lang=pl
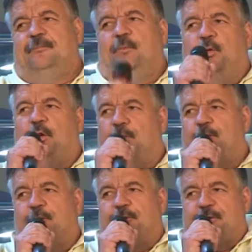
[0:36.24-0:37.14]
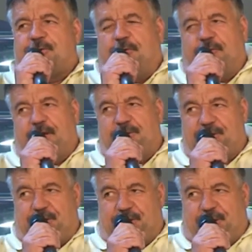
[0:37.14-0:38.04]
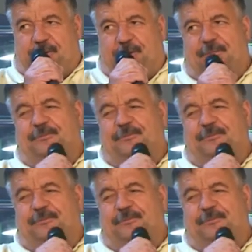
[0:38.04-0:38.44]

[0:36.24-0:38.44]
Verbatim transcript: Domu Kultury Słowianin. Domu Dzień Kultury dobry. Słowianin.